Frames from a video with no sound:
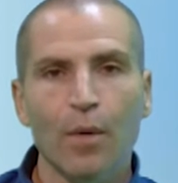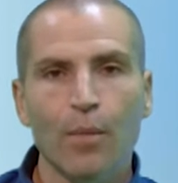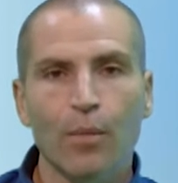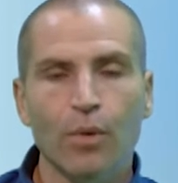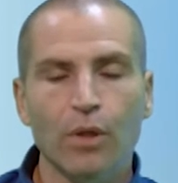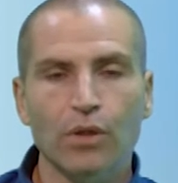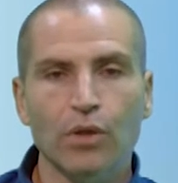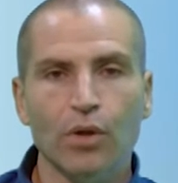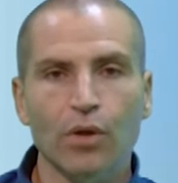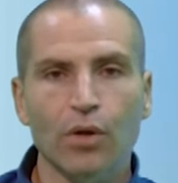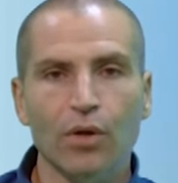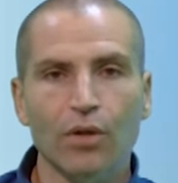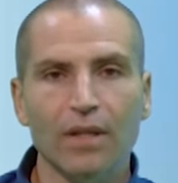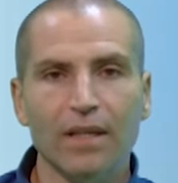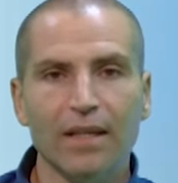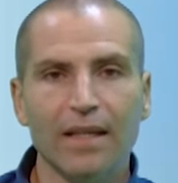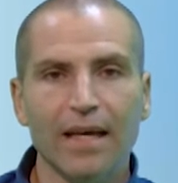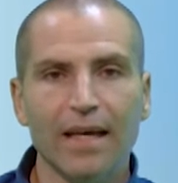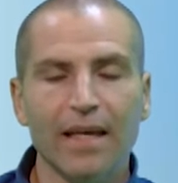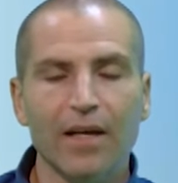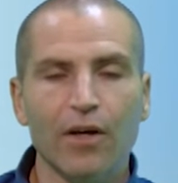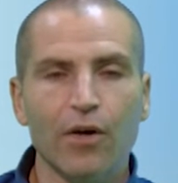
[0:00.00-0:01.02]
pues todos los
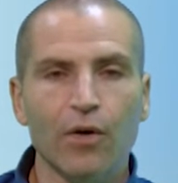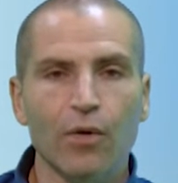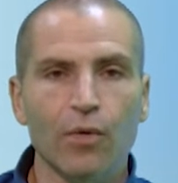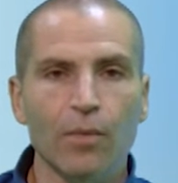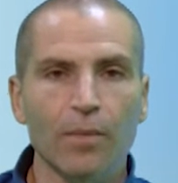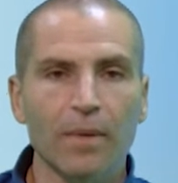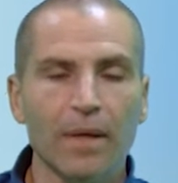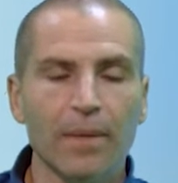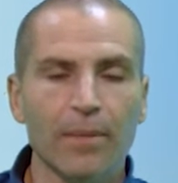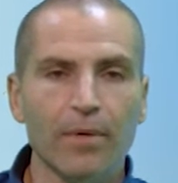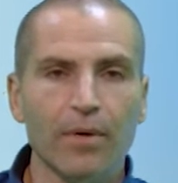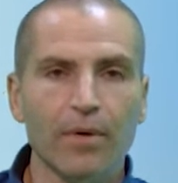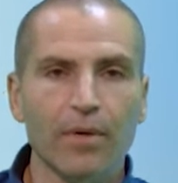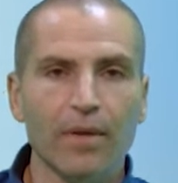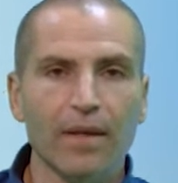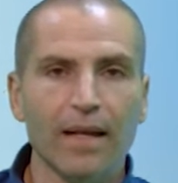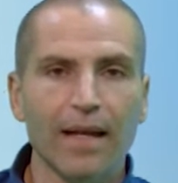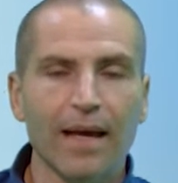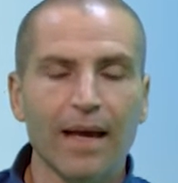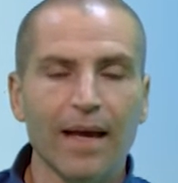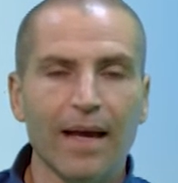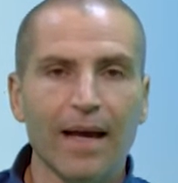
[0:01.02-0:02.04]
detalles con un miembro
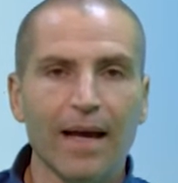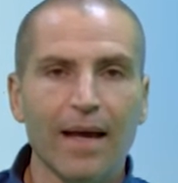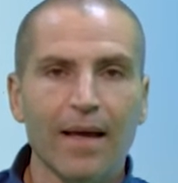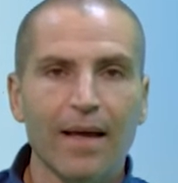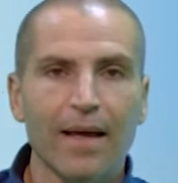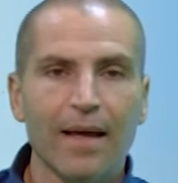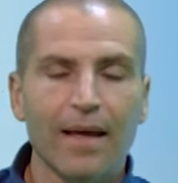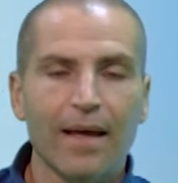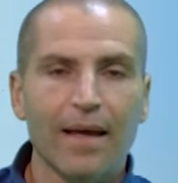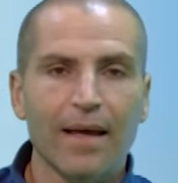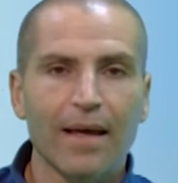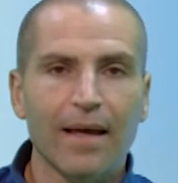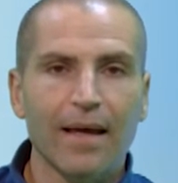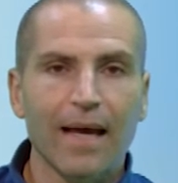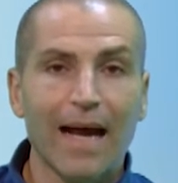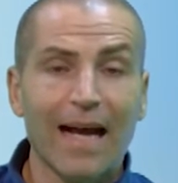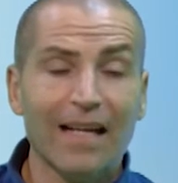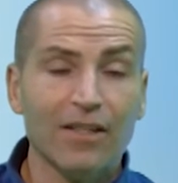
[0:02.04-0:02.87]
de la eh,